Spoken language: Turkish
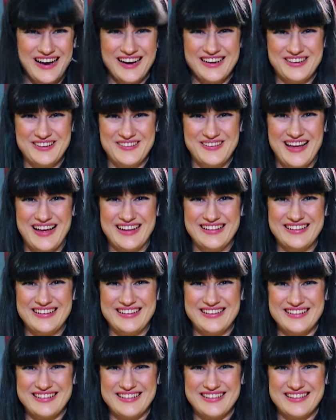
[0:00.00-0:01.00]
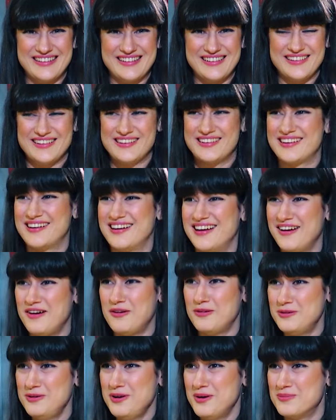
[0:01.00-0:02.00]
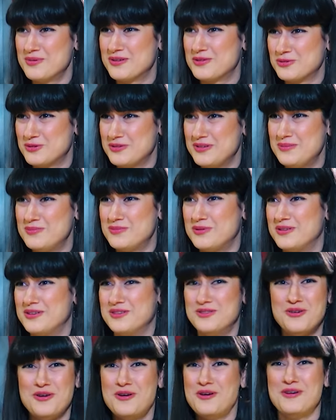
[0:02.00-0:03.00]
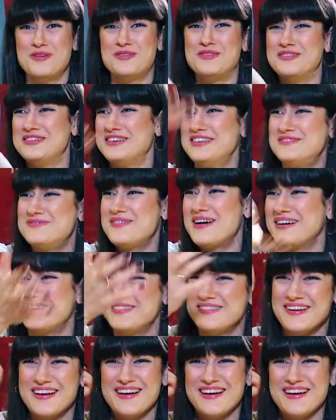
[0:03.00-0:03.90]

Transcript: Kakirlerdik. Oluyor mu? Kuzu gibi mi Ne oluyor? İlk ben...